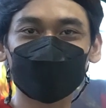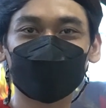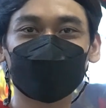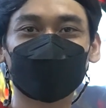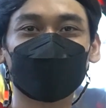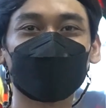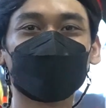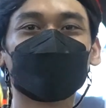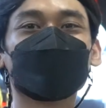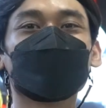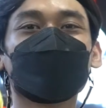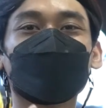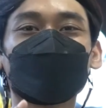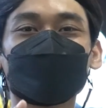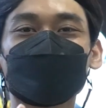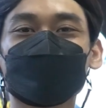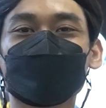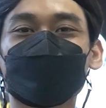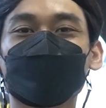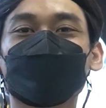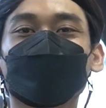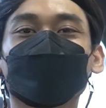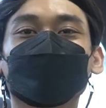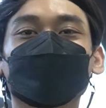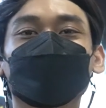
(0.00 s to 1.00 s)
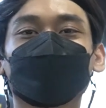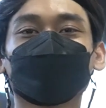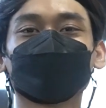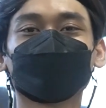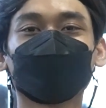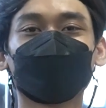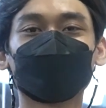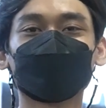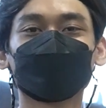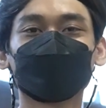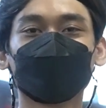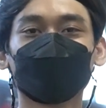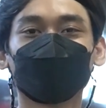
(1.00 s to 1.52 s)
udah kayak one stop
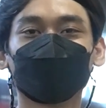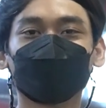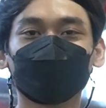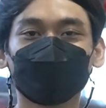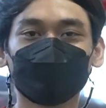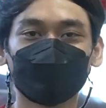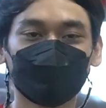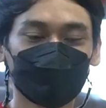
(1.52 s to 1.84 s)
entertainment.